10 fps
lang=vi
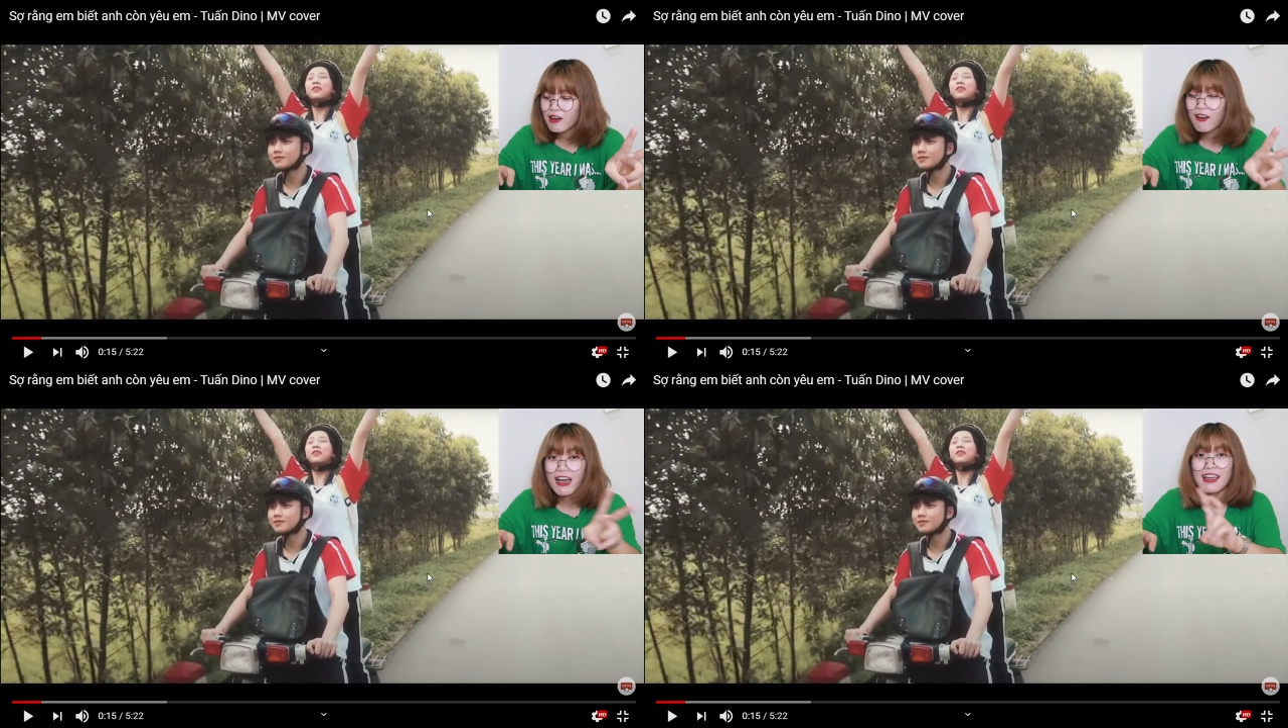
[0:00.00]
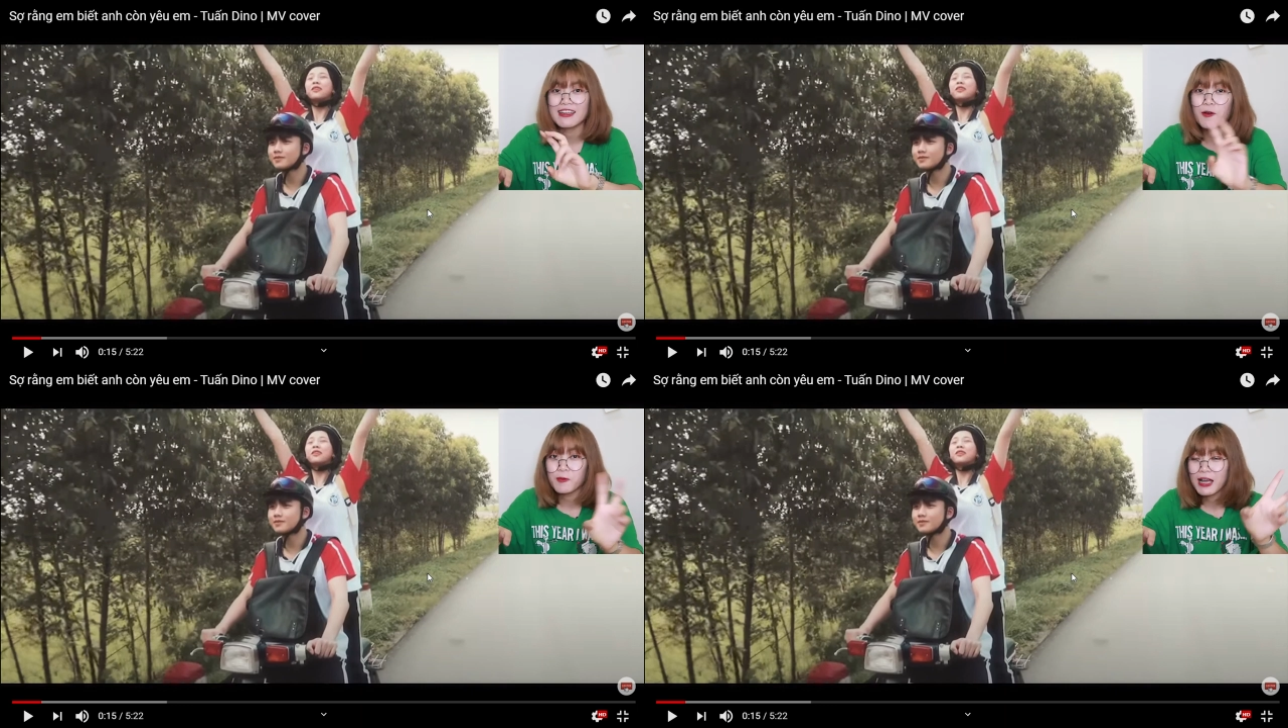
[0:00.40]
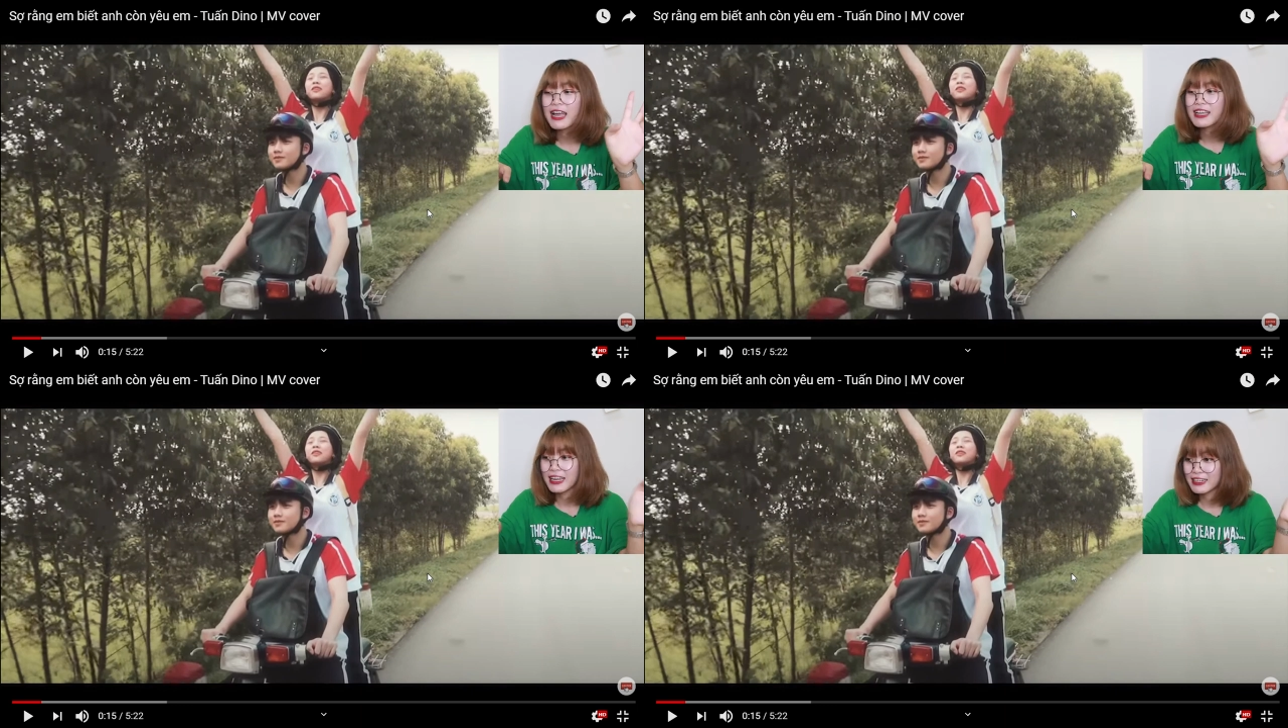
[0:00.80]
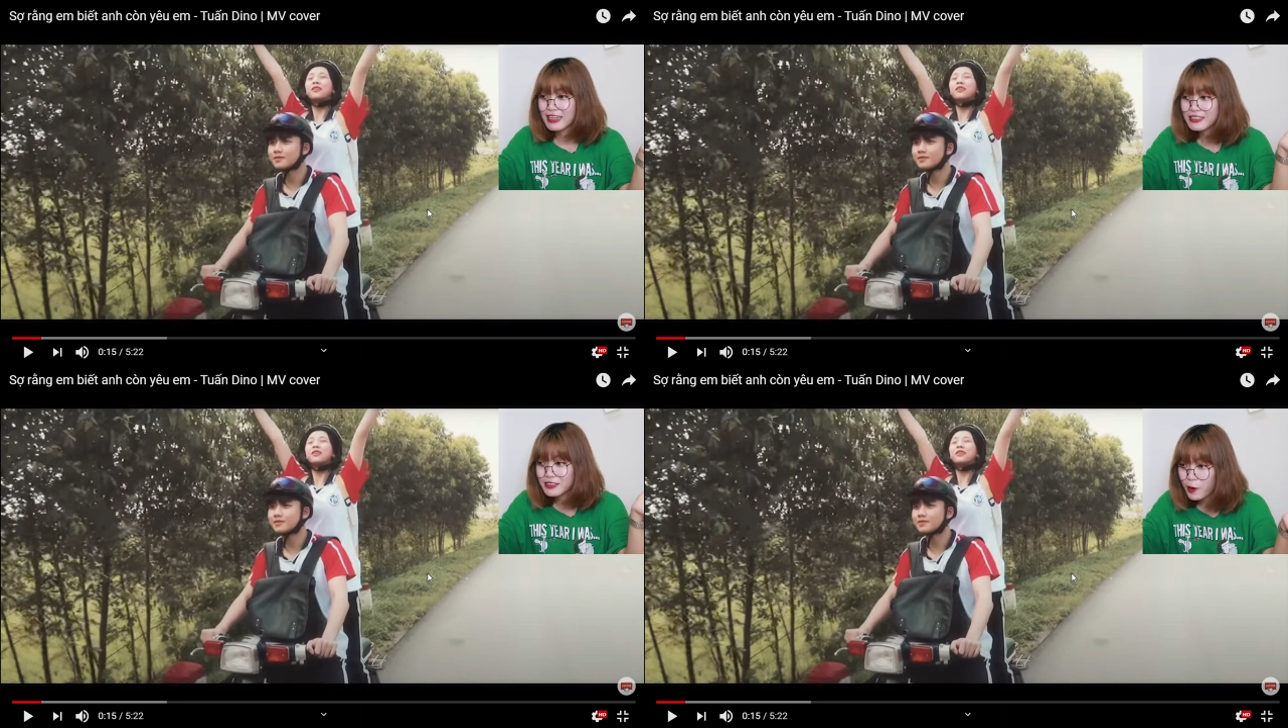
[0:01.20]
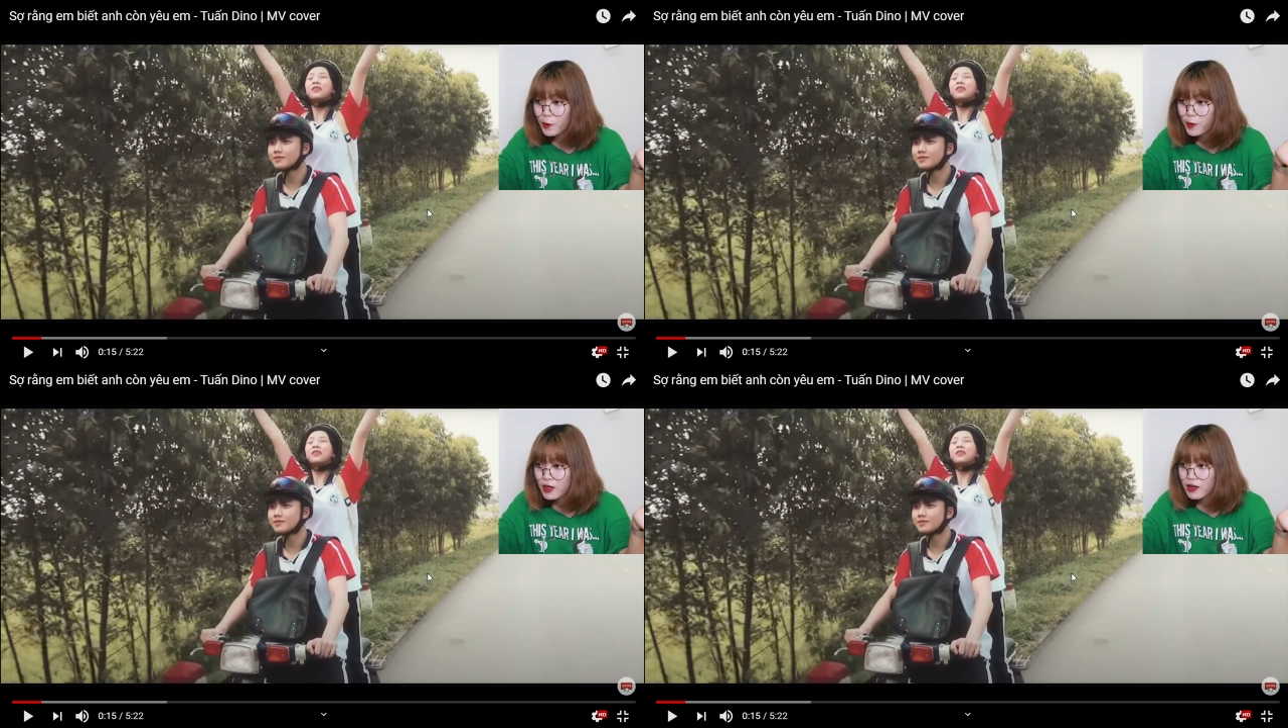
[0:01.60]
ở hai góc, hai cảnh khác
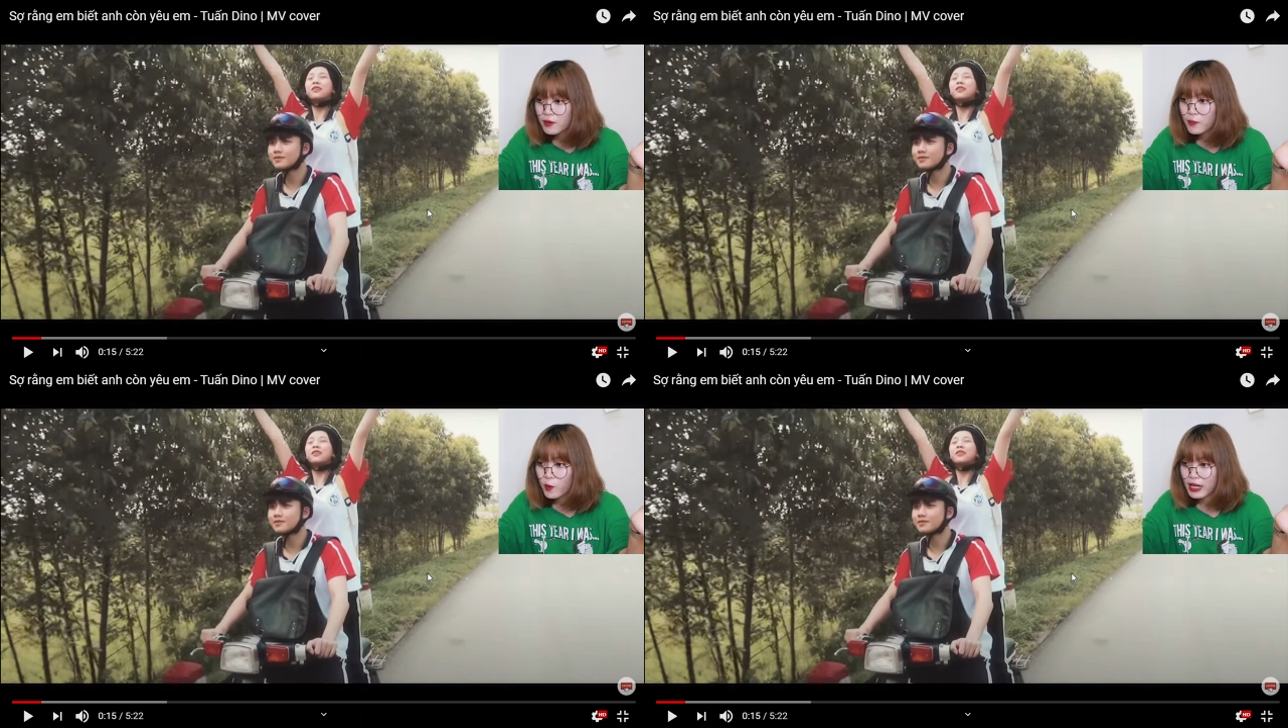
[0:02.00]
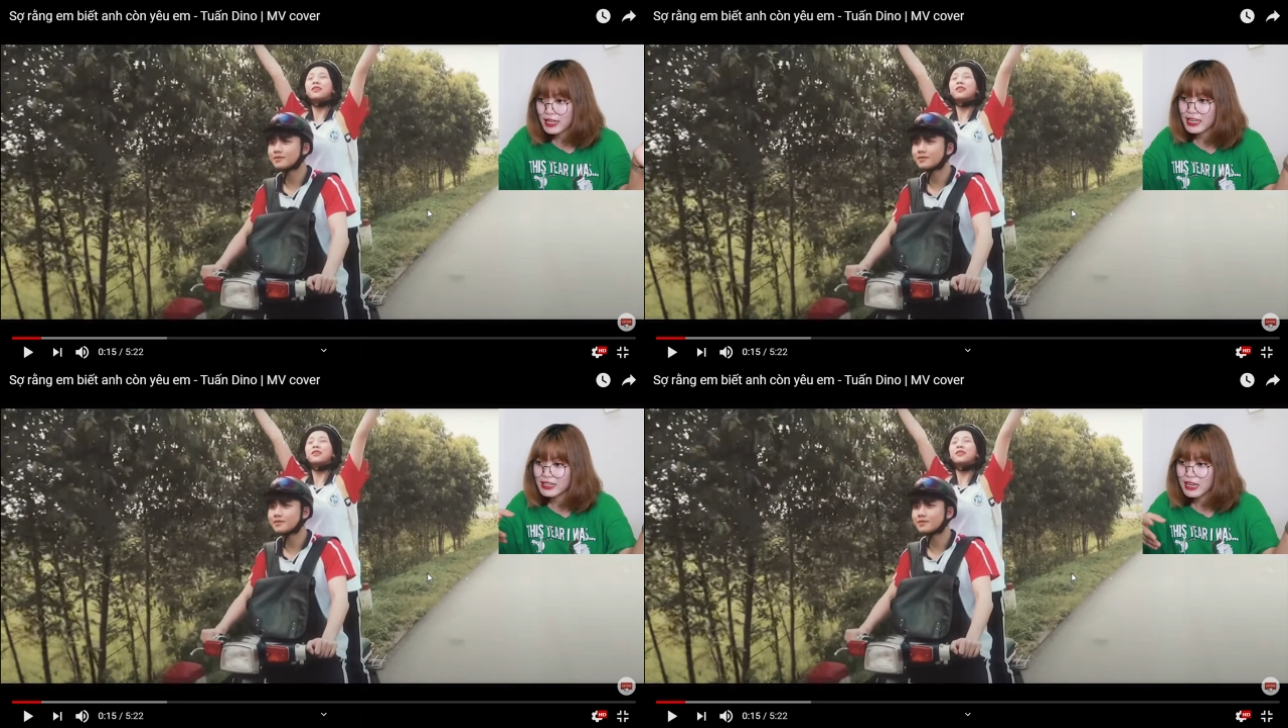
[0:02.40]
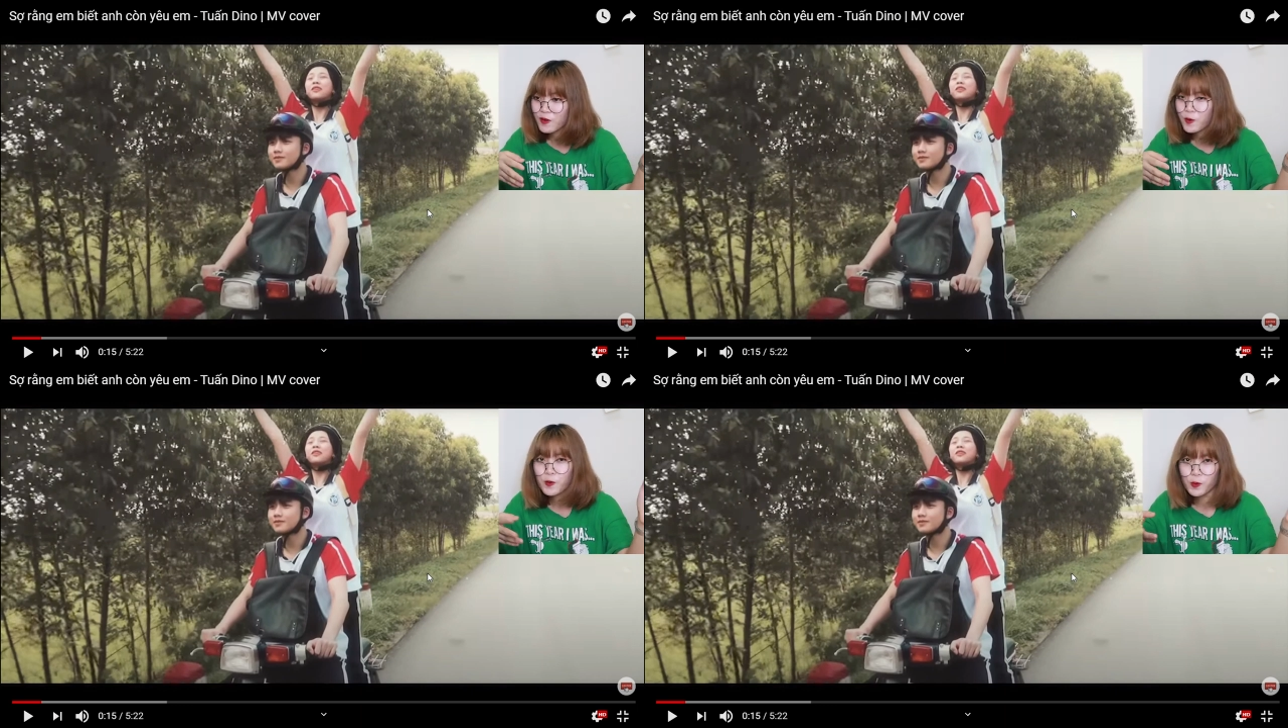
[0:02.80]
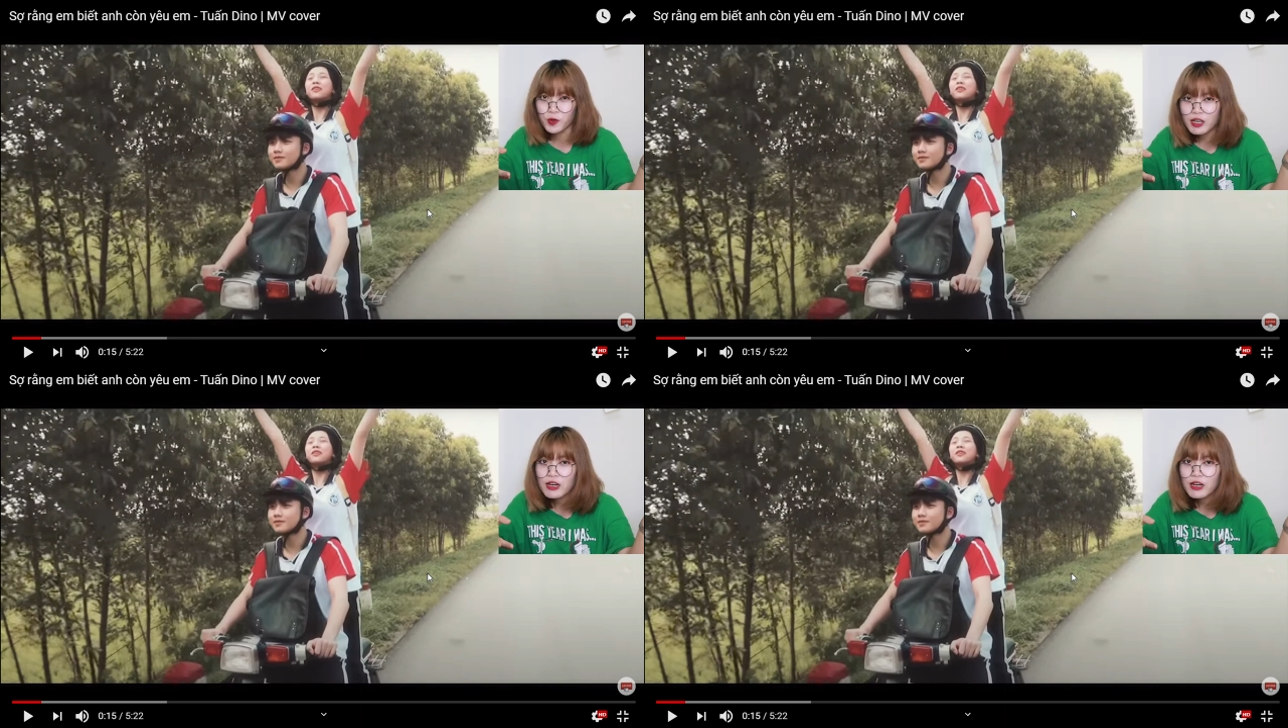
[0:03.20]
nhau. Một cái cảnh khác có núi